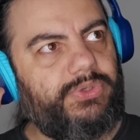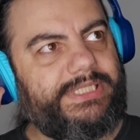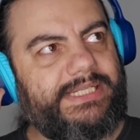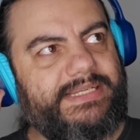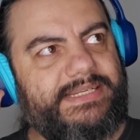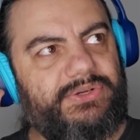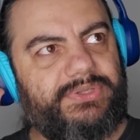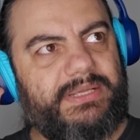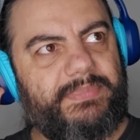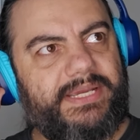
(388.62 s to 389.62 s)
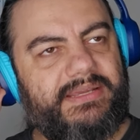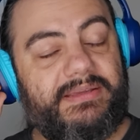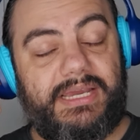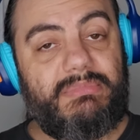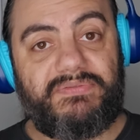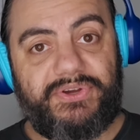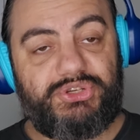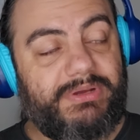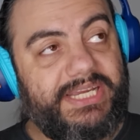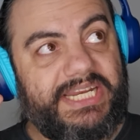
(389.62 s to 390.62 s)
85 dB, é uma
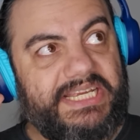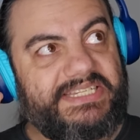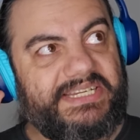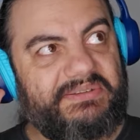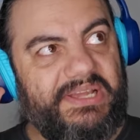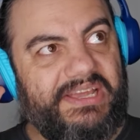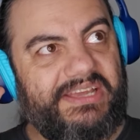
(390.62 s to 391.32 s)
voz de uma criança,